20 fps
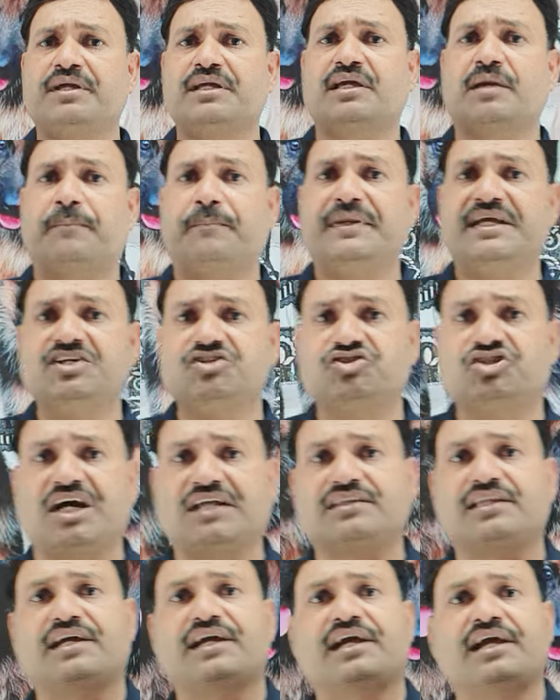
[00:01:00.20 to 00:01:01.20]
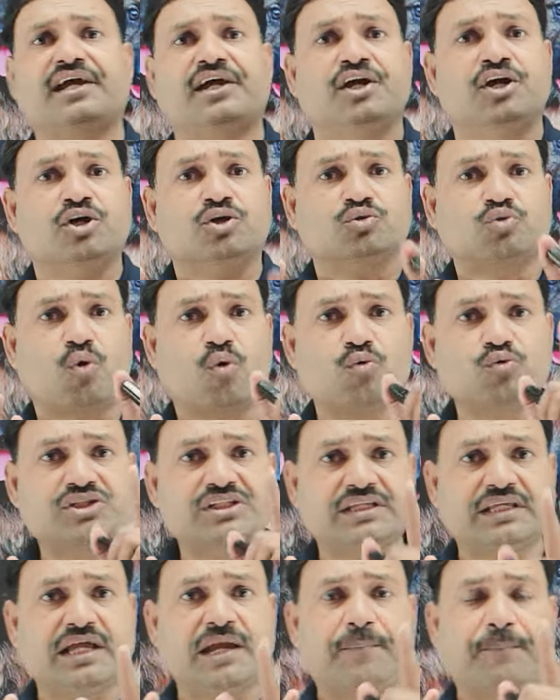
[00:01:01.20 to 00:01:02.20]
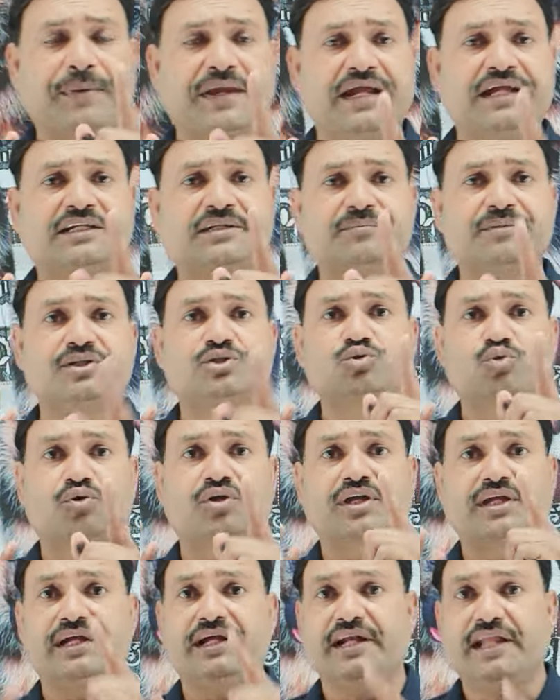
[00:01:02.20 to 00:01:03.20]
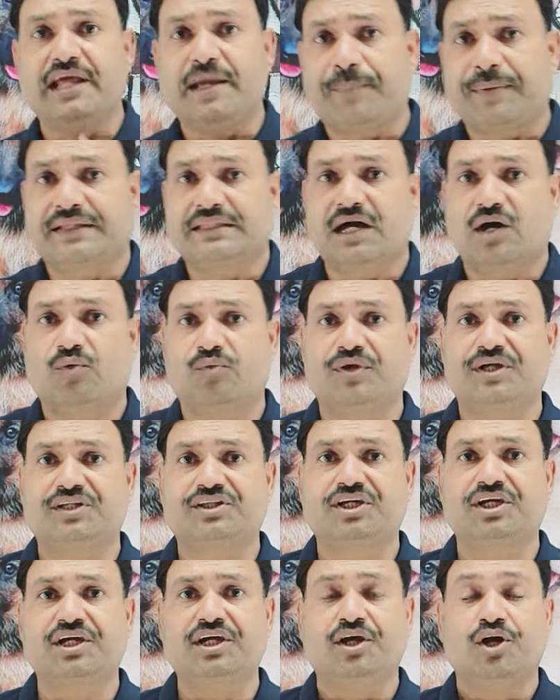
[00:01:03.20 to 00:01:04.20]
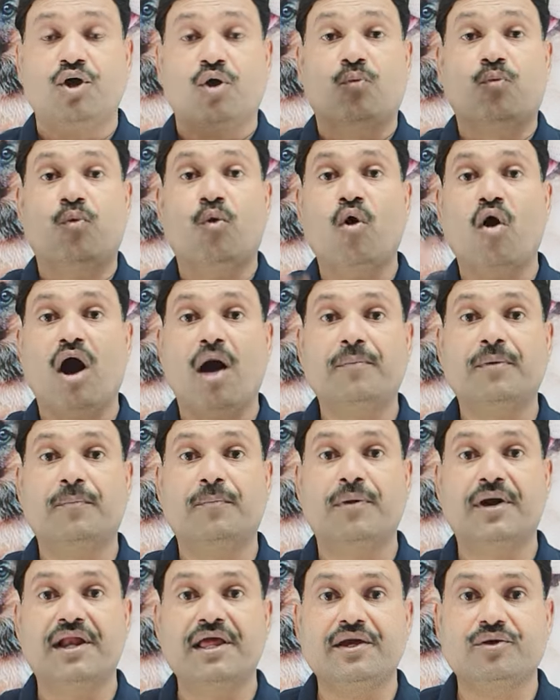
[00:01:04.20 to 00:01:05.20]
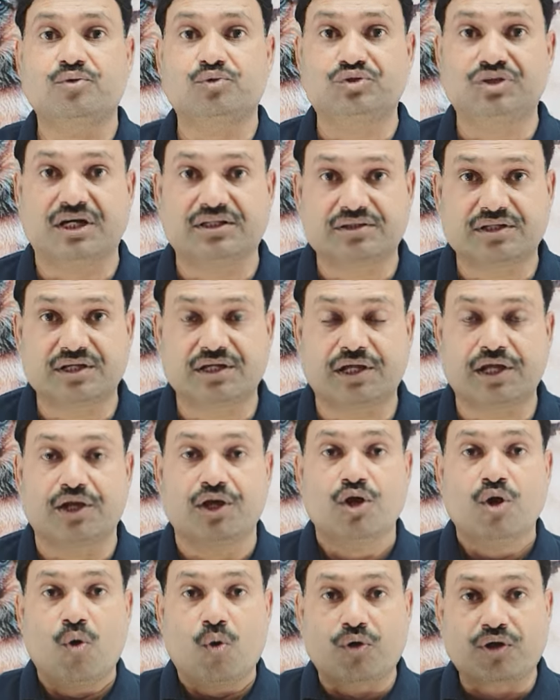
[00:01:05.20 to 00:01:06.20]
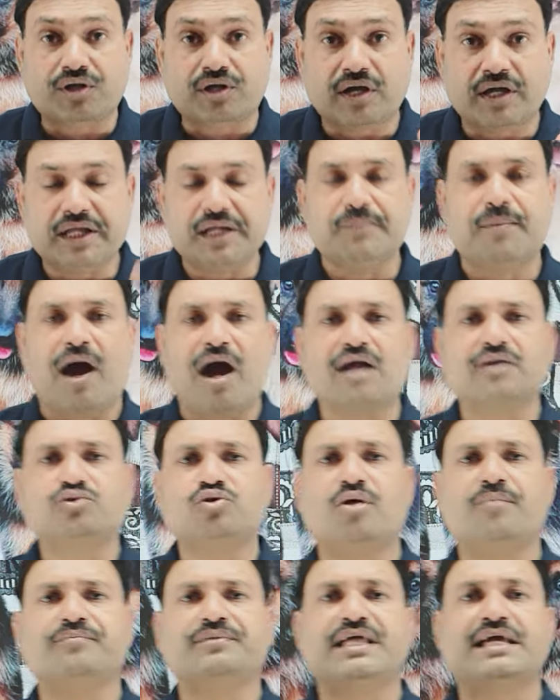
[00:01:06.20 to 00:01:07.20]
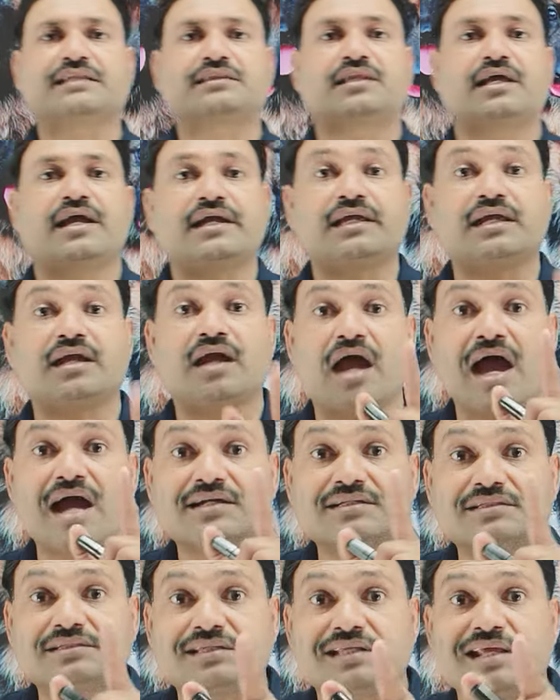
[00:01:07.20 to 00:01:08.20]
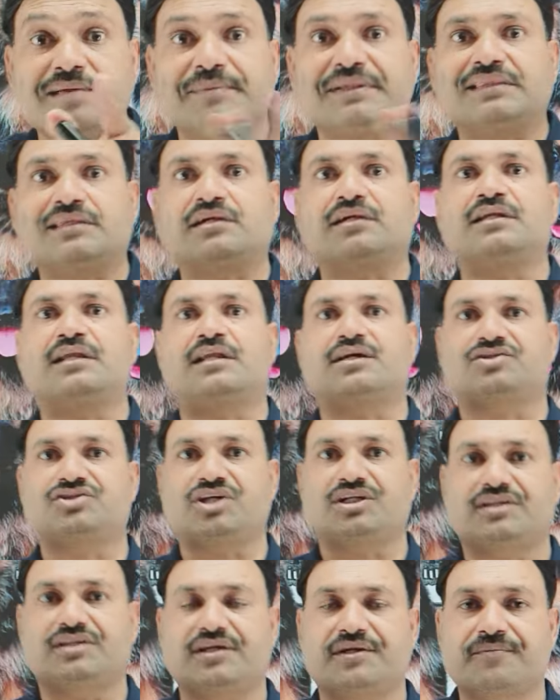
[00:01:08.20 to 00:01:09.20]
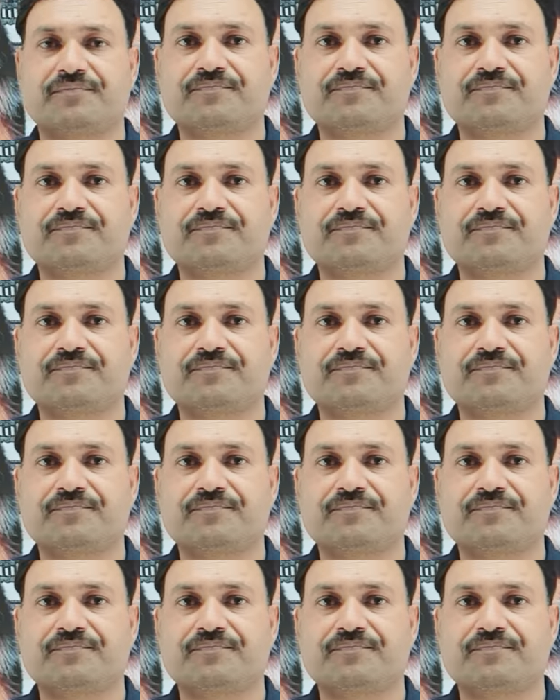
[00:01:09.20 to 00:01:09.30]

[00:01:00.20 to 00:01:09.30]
के बीत जाते हैं तो उसके पेट में जो कीड़े पैदा हुए थे वो अब बड़े हो जाते हैं और कई बार तो हम देखते हैं कि एक्सरे में दिखने लग जाते हैं